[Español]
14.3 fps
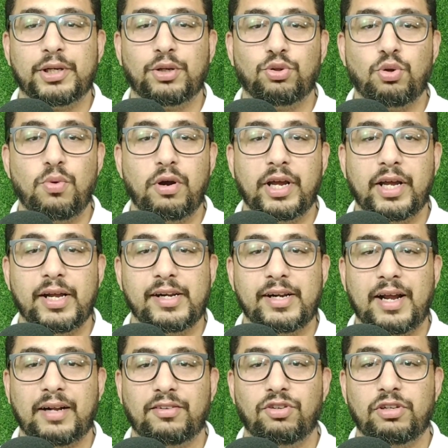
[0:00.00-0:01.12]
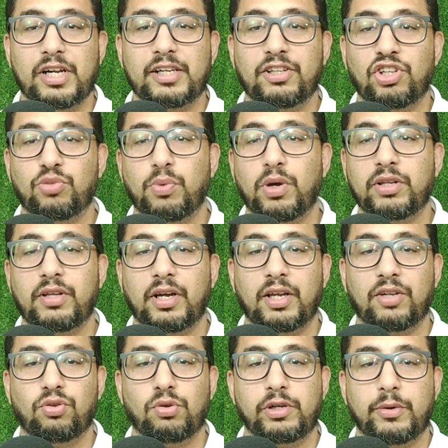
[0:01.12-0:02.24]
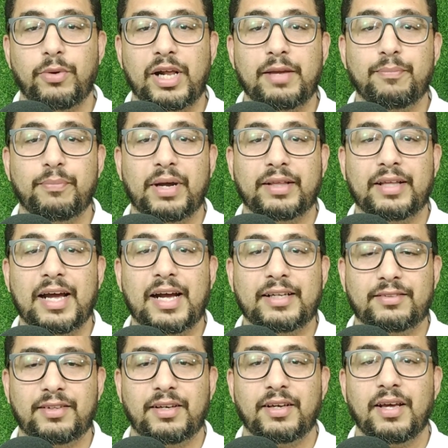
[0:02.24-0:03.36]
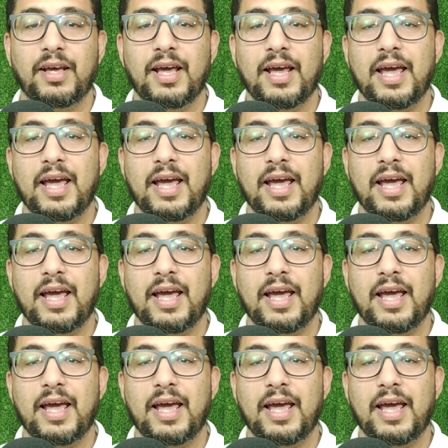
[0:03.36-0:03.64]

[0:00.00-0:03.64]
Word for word: pero tuvo que reaccionar después de que su rival empatase